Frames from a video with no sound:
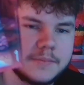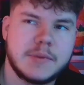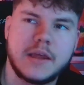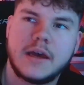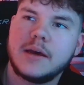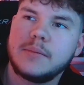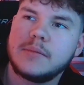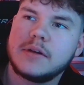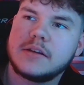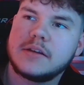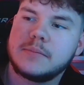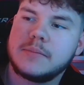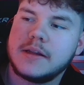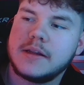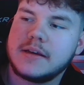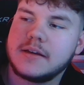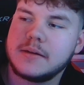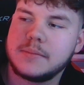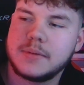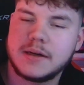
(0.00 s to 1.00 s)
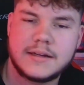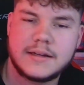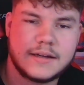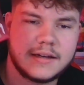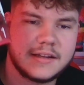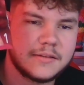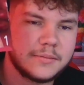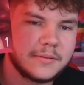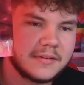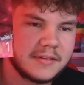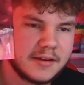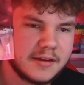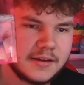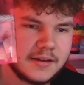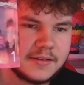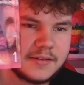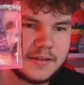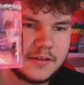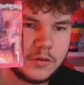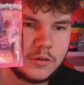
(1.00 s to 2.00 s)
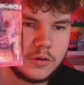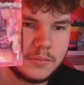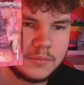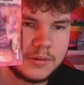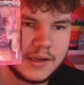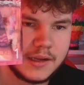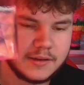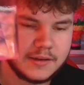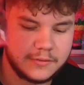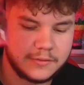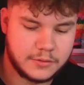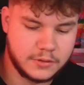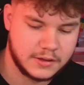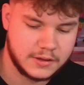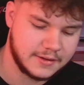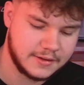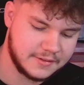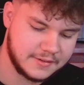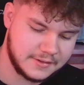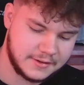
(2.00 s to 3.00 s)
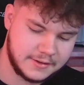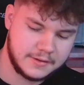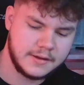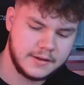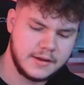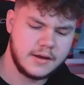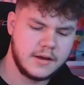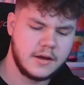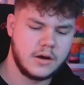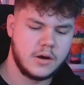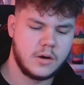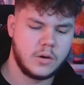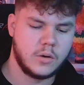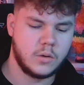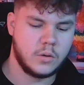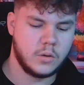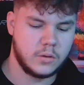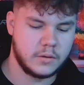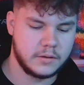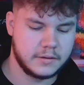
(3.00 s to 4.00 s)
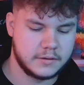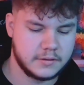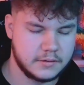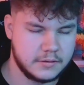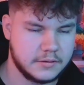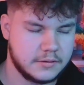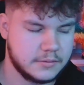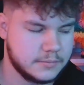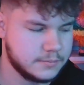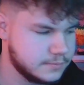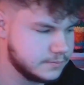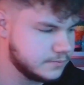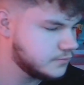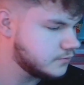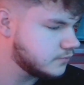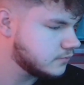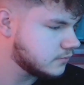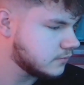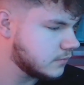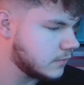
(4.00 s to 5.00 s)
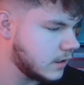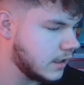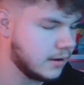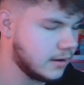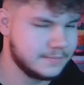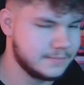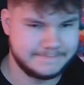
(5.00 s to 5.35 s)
Heimliche Blicke, Band 1 bis 13, komplett von Kase. Und ähm, ja.